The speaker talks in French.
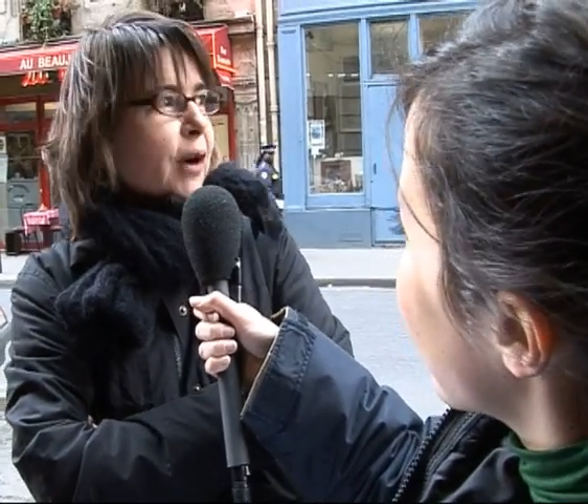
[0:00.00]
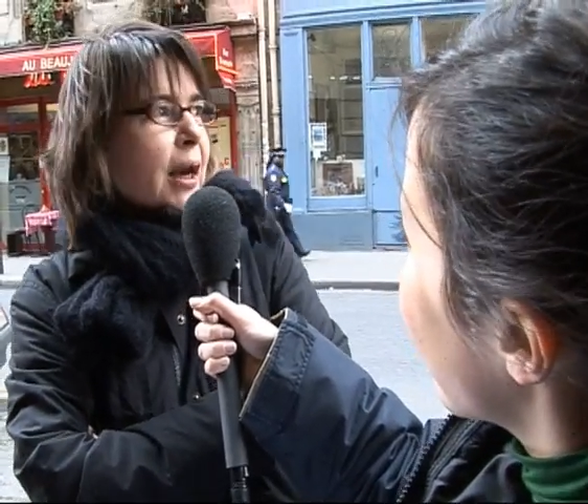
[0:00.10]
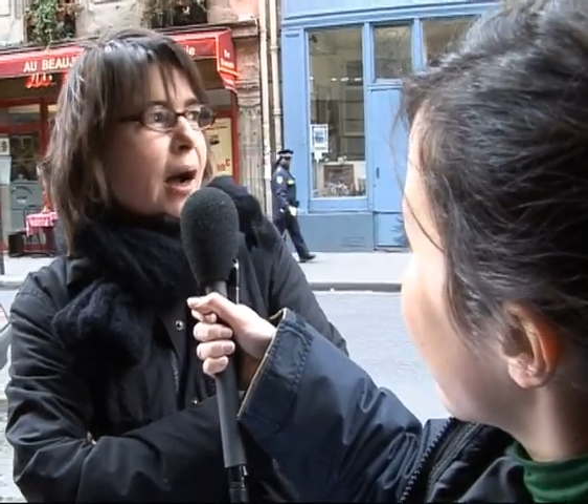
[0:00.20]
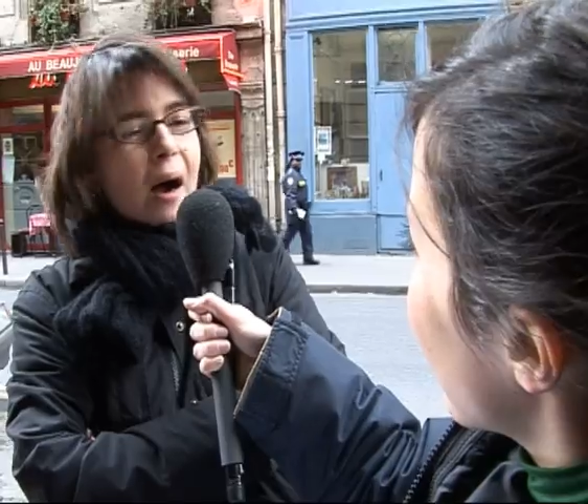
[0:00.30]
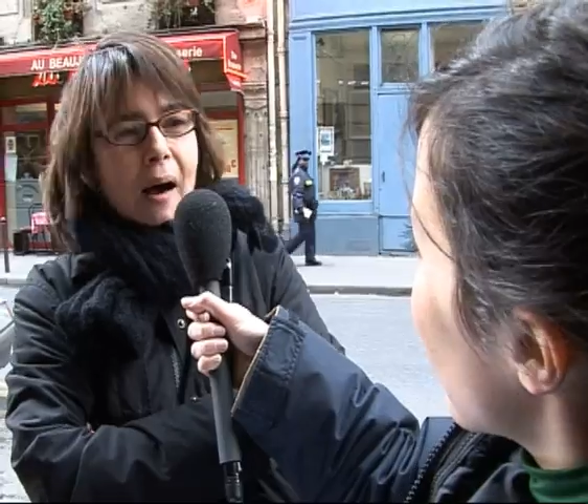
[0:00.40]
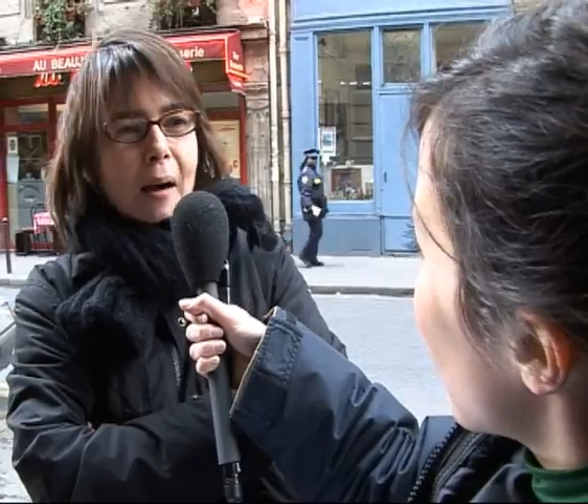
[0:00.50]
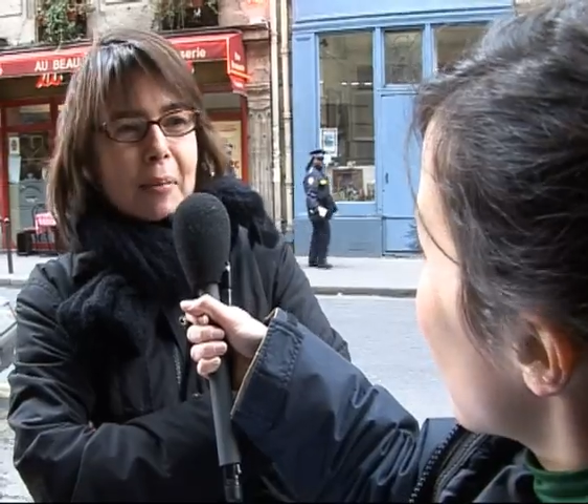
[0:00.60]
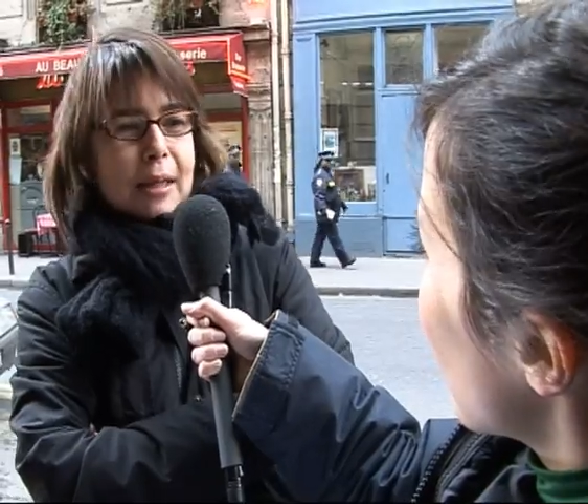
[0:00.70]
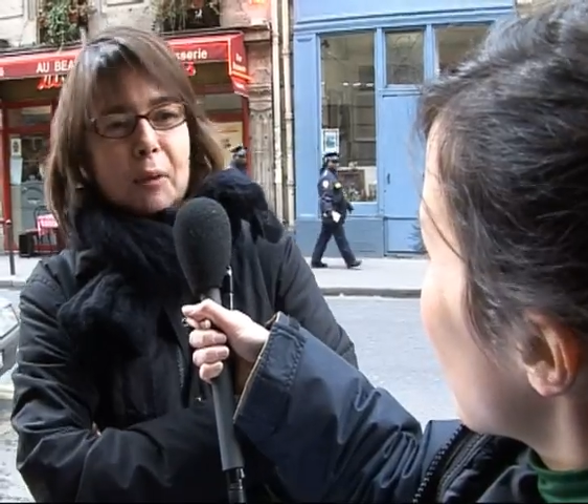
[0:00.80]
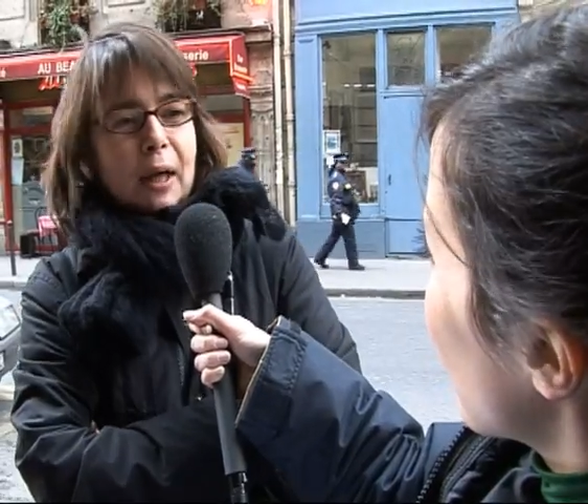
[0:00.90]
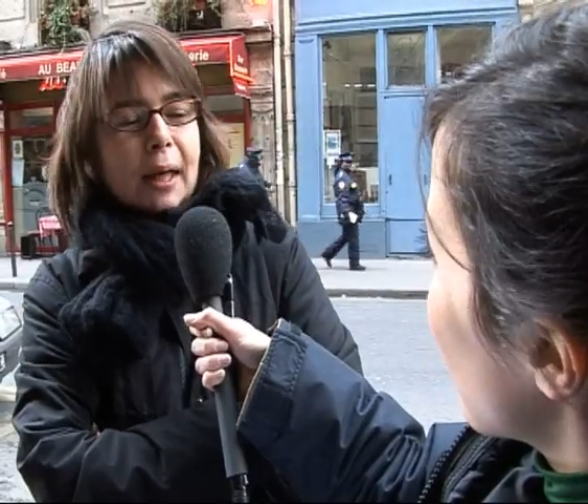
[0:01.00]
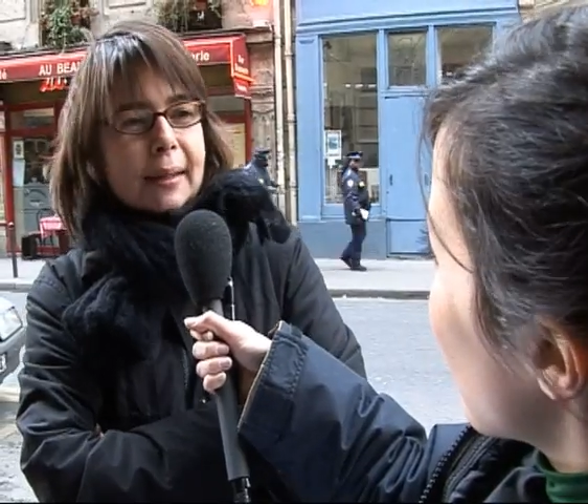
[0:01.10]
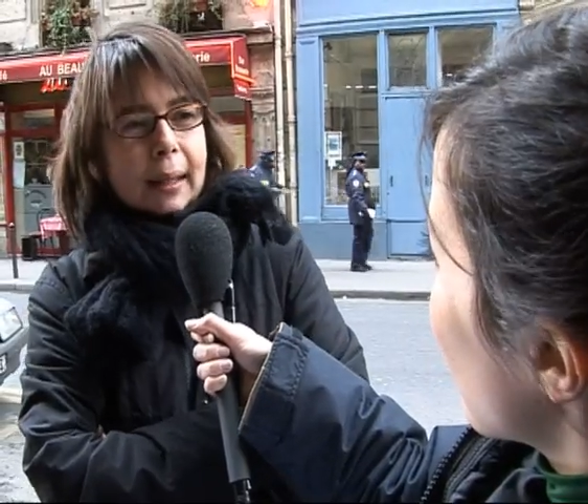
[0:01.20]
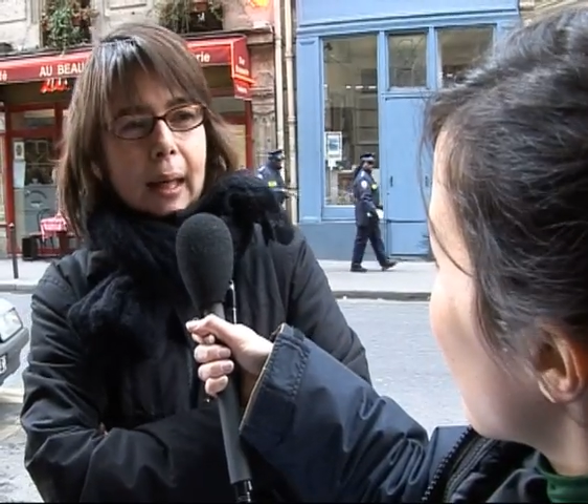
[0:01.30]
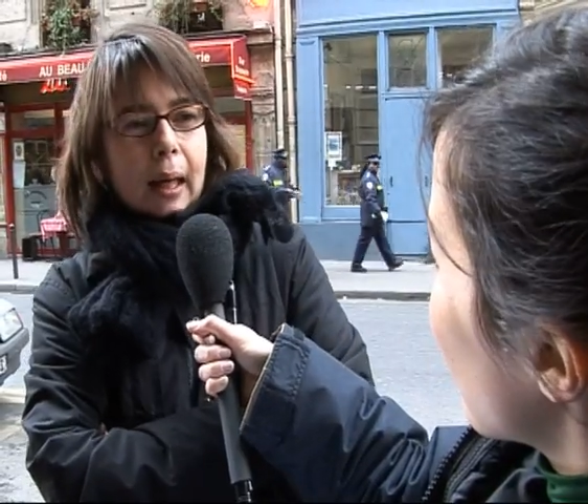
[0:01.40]
vas là, mais ça n'a aucun
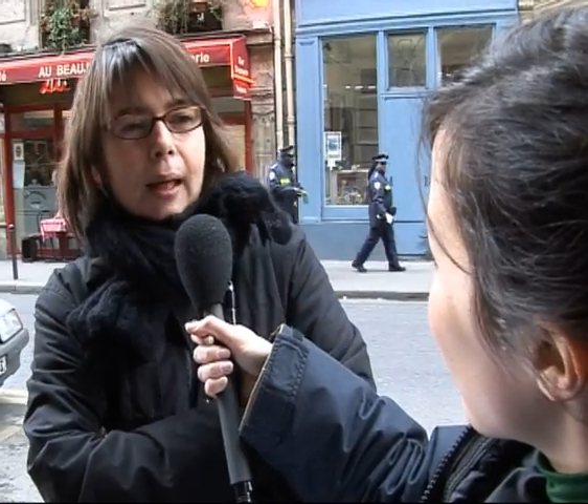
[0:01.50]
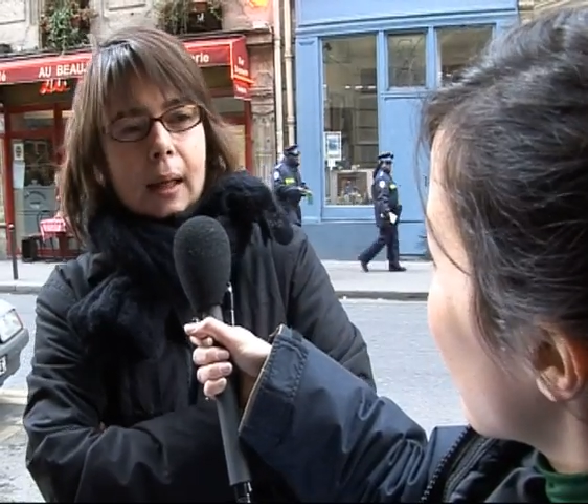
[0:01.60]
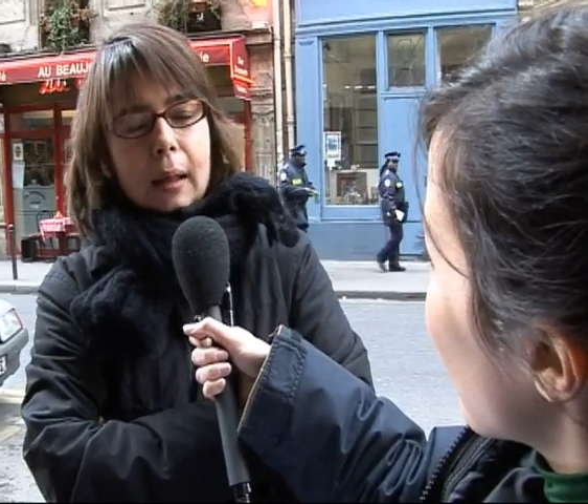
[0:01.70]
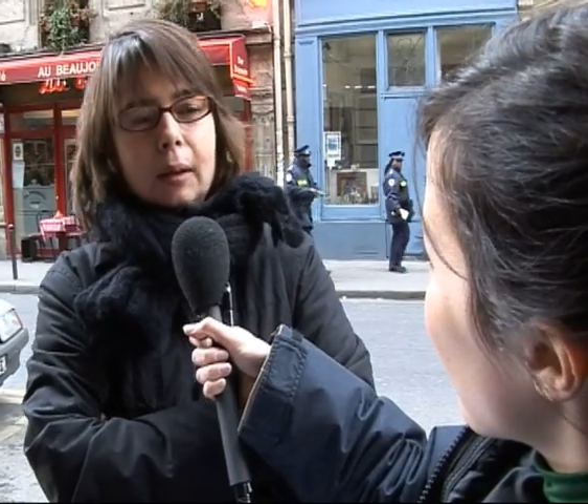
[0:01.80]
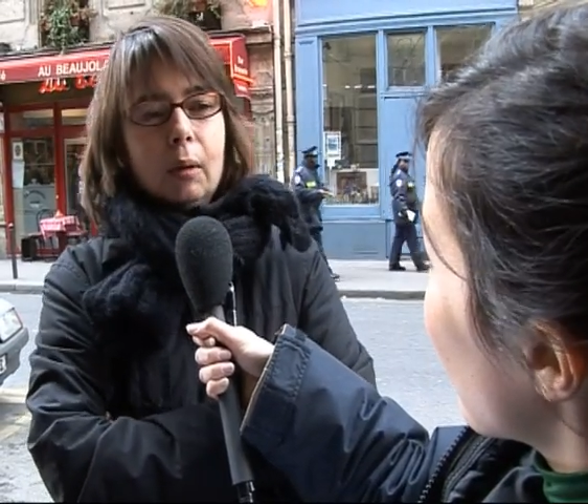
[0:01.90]
intérêt.